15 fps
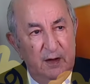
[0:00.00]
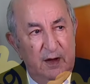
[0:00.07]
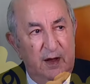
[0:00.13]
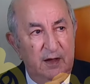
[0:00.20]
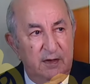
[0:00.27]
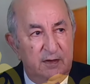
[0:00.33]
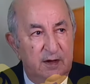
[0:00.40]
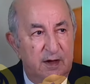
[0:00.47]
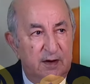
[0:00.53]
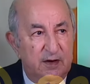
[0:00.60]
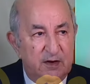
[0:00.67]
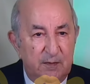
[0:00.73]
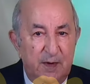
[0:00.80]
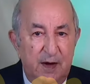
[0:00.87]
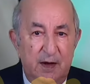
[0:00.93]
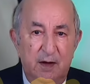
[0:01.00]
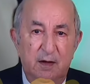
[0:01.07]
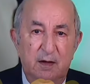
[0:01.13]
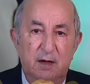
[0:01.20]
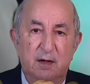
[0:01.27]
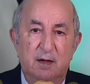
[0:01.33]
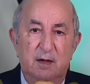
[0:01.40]
حتى نصبح
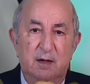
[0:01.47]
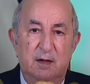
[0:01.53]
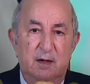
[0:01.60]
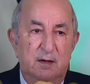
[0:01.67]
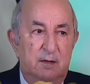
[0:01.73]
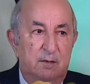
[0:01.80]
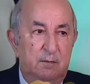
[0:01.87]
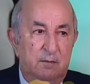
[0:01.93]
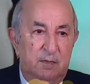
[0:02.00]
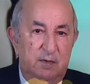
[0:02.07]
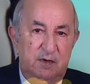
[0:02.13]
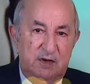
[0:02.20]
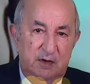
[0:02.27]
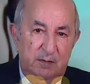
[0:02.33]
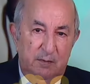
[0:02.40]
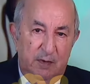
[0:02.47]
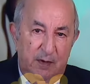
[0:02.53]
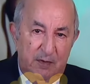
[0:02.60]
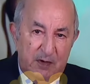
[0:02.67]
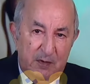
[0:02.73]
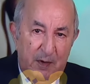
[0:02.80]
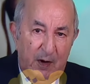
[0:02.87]
ب
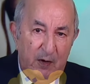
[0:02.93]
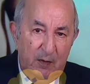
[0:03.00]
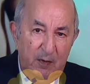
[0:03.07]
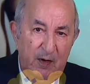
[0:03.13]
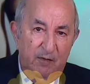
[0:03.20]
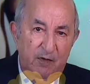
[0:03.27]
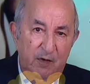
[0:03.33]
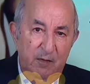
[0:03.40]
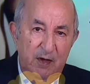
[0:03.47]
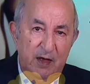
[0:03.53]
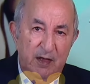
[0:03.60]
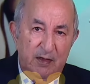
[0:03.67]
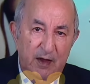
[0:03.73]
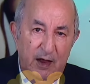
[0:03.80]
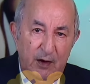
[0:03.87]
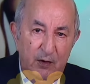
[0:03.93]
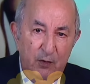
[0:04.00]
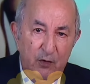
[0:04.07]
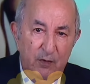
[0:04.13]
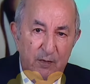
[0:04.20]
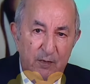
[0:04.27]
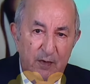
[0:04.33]
47% نتاع
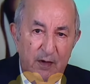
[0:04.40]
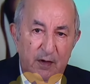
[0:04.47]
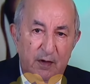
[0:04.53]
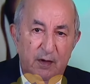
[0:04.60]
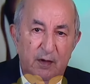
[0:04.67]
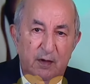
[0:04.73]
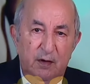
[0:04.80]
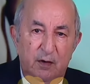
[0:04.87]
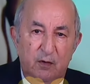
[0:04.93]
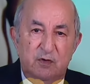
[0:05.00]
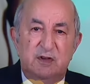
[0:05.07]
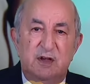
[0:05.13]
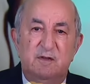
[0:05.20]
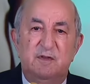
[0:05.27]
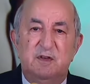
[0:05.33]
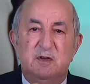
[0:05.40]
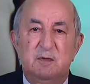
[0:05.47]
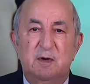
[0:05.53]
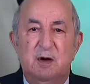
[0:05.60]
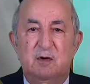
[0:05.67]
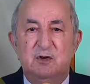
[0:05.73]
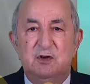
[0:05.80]
اليوم نوصل في
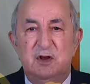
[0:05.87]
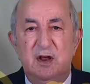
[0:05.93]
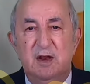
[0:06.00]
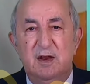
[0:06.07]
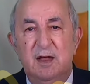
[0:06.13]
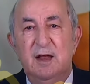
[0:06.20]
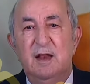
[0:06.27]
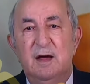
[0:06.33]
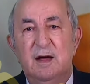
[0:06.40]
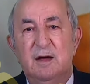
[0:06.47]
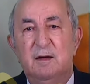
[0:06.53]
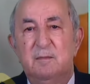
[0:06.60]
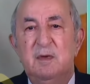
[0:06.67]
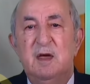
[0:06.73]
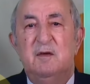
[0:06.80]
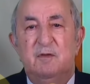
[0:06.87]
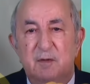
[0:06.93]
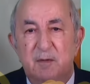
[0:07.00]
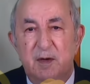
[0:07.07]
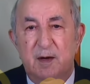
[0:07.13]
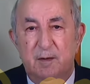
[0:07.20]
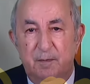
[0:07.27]
27 الى
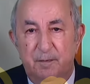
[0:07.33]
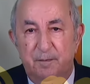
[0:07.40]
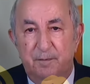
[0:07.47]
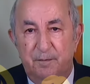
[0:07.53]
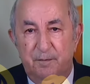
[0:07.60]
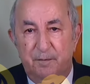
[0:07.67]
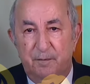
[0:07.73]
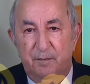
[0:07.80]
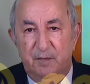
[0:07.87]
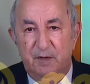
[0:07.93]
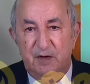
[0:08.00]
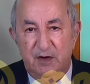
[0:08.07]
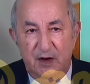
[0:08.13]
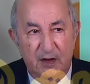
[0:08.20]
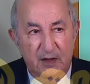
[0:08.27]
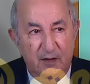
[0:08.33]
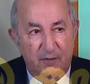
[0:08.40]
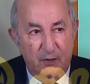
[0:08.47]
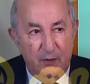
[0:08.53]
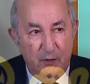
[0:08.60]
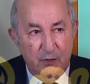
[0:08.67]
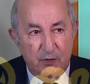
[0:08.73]
100% زياده في
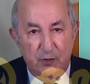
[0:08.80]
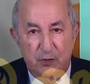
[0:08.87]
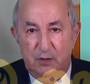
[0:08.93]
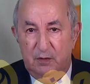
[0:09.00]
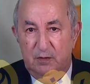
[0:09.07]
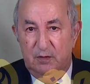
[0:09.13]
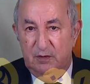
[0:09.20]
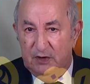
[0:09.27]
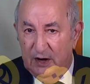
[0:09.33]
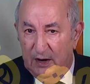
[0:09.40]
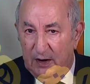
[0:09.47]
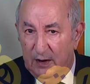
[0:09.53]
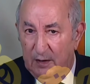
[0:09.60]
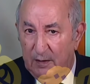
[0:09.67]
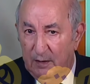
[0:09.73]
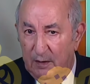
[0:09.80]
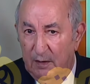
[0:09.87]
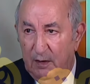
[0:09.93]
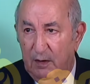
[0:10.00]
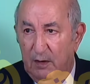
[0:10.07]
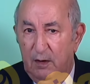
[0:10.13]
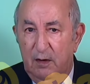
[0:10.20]
الاجور ان شاء الله
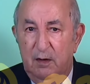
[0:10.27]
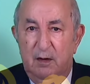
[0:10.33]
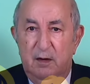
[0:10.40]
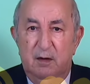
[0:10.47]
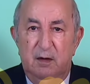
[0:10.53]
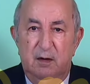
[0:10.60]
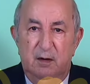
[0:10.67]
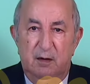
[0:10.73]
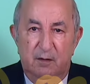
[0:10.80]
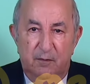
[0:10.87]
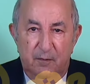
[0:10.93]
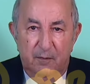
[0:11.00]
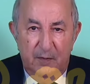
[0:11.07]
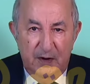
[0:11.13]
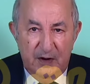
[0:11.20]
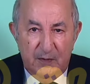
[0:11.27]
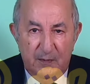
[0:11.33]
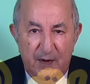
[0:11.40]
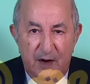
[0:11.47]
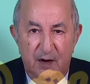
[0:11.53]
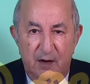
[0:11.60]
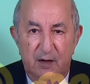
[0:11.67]

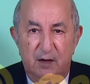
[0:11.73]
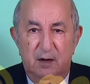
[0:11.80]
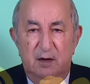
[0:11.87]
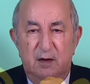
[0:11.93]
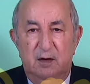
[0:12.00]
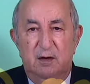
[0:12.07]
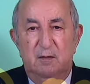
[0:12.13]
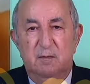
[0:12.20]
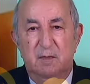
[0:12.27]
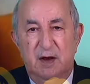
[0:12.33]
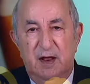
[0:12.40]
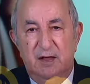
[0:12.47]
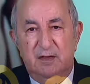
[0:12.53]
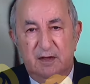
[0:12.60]
بالنسبه للمنح